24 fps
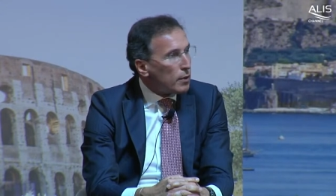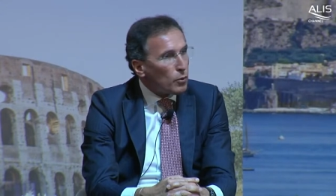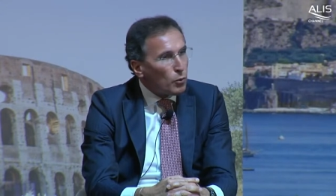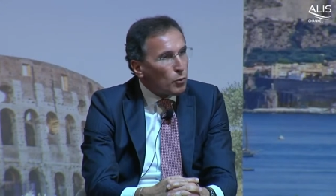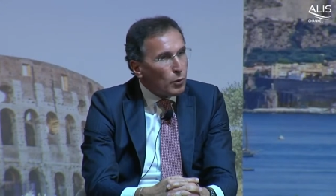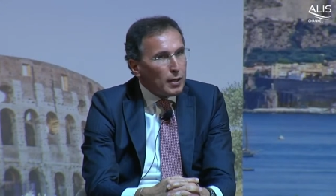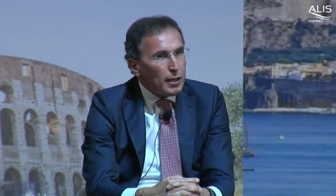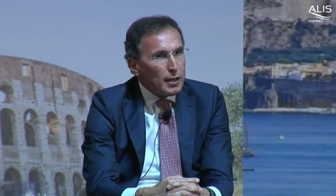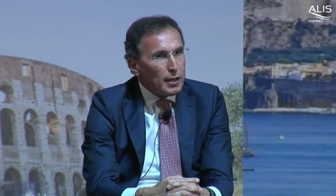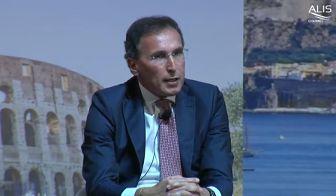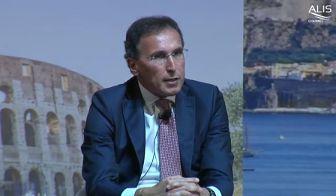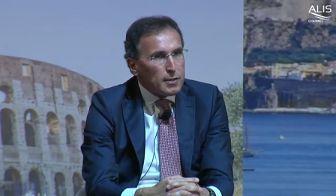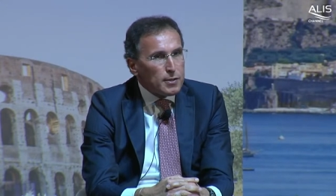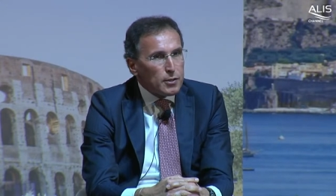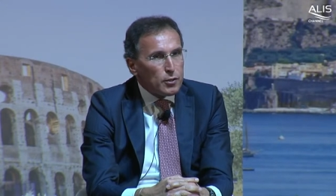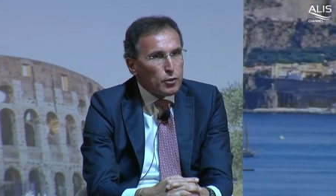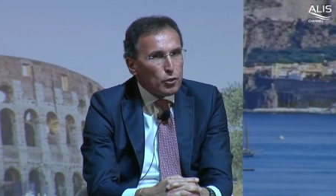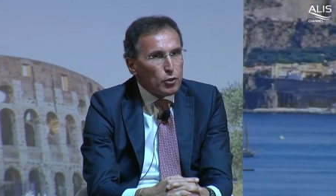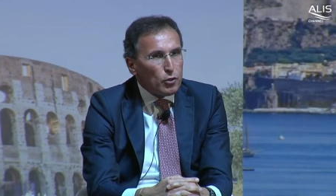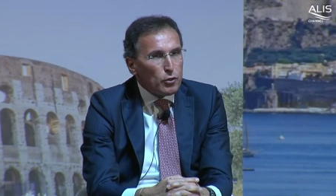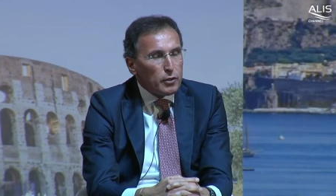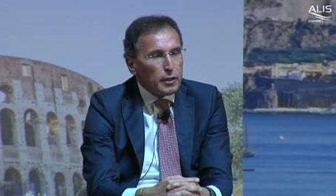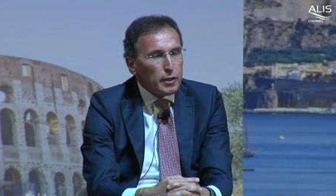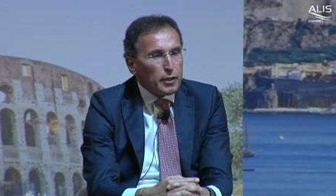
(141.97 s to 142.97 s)
quelle
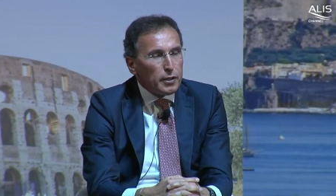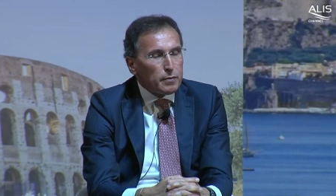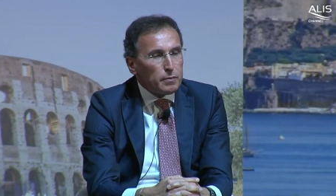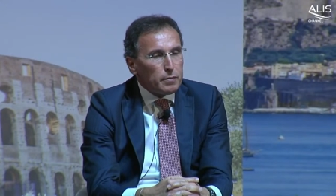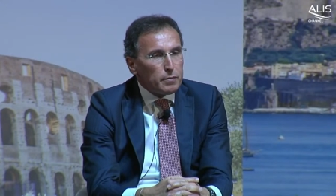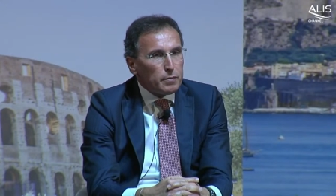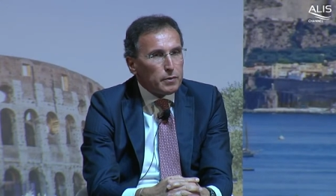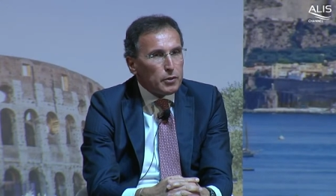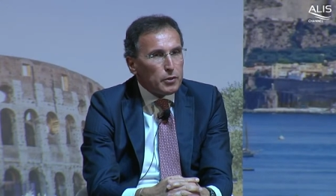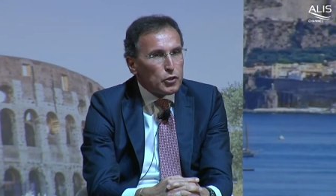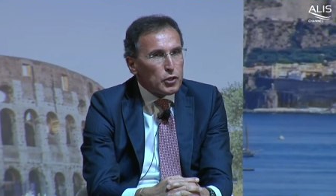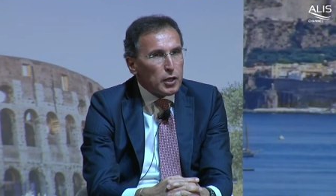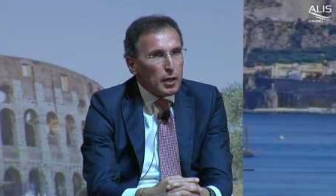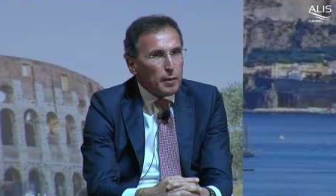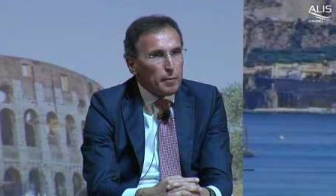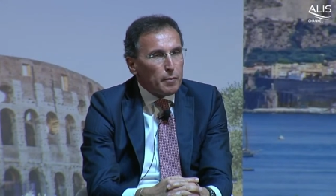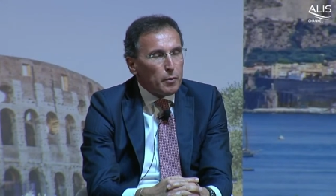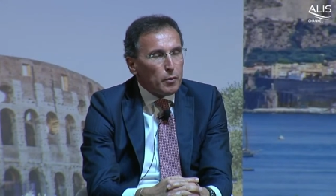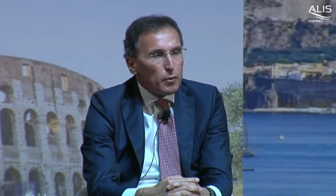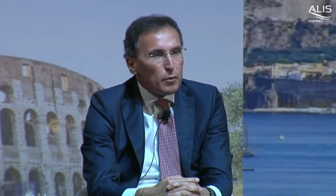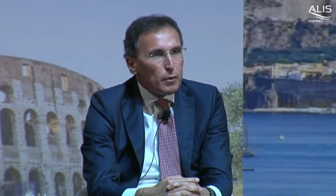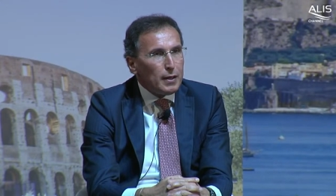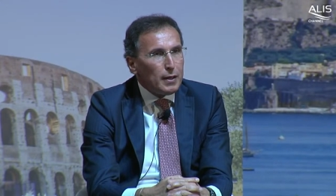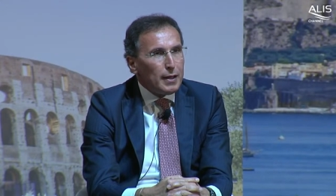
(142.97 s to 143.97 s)
elezioni
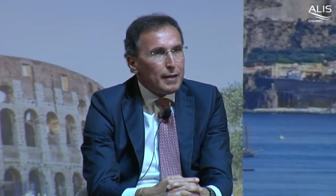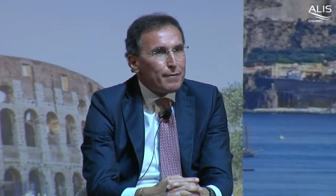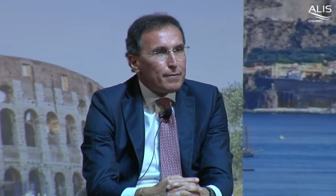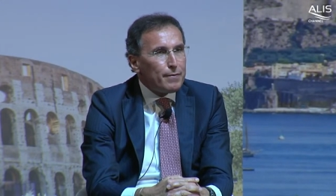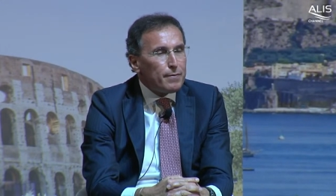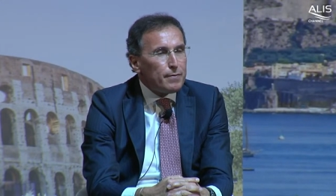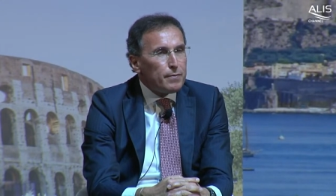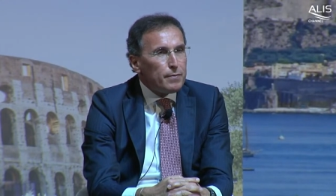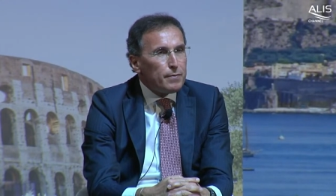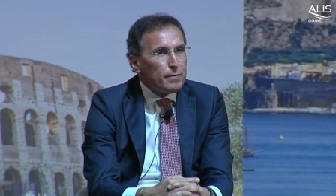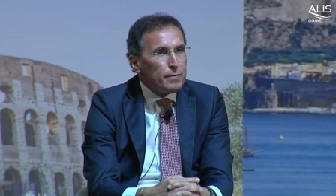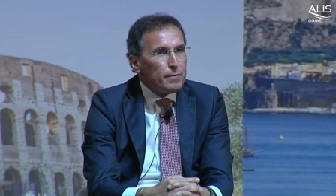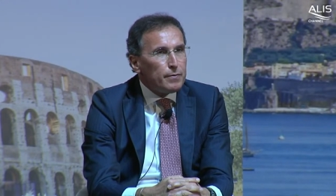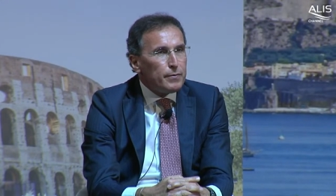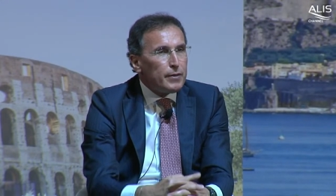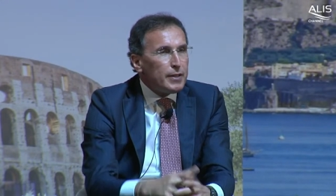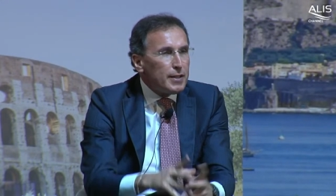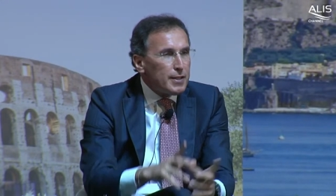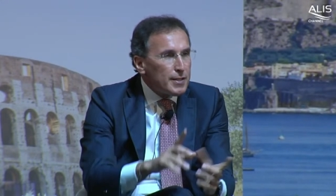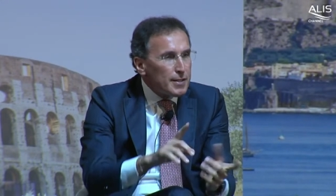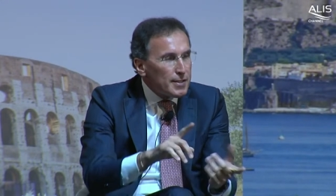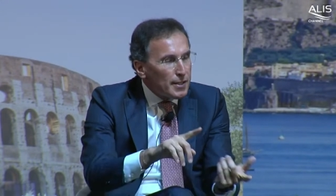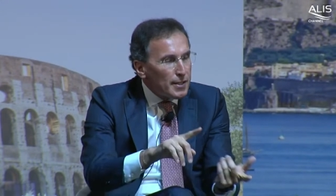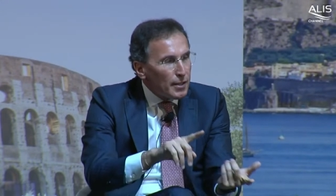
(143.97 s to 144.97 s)
diciamo, le
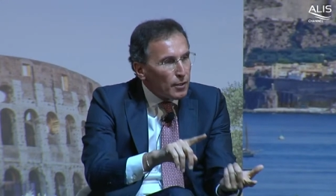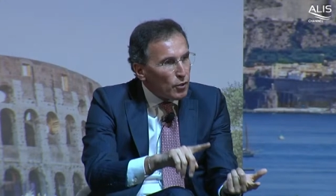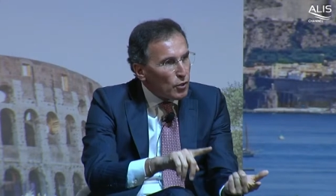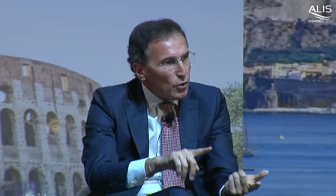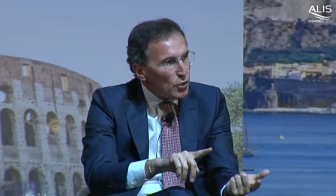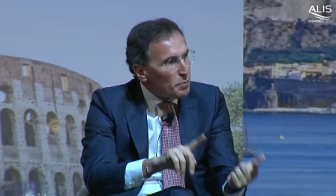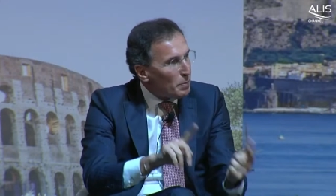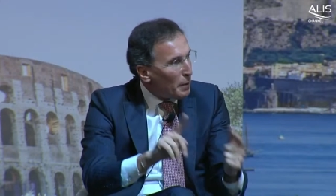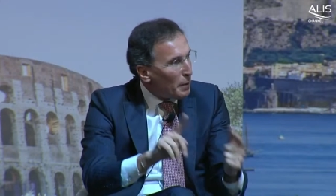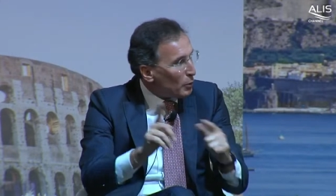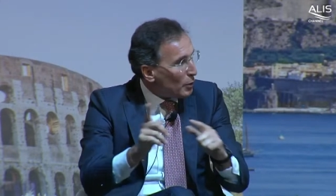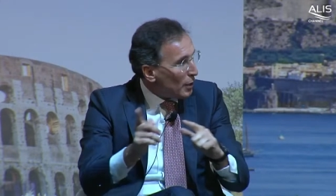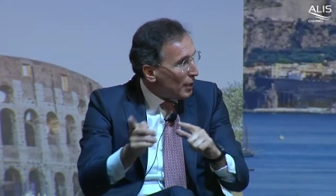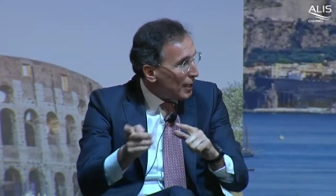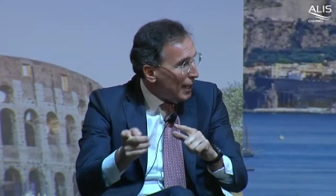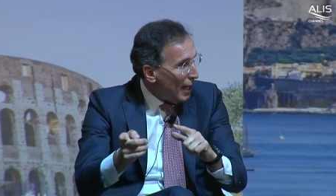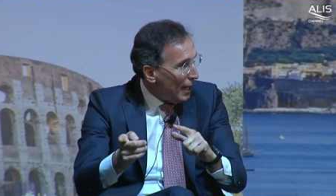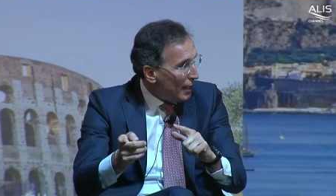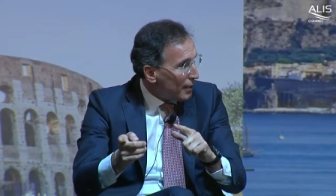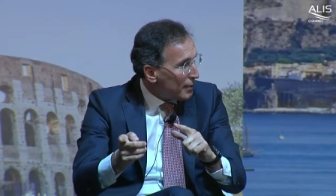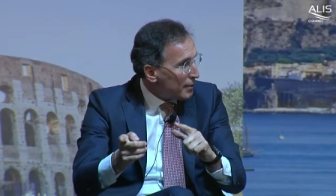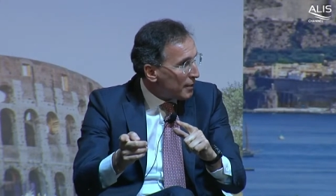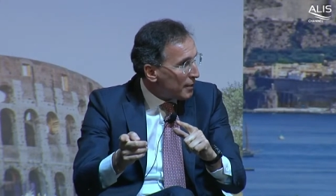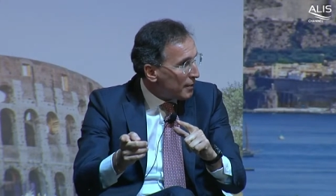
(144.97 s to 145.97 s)
vinsero rispetto agli
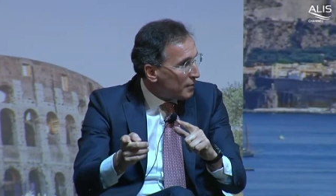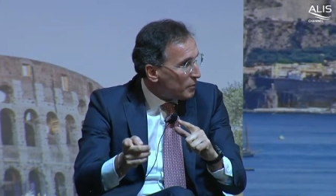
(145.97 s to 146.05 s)
altri,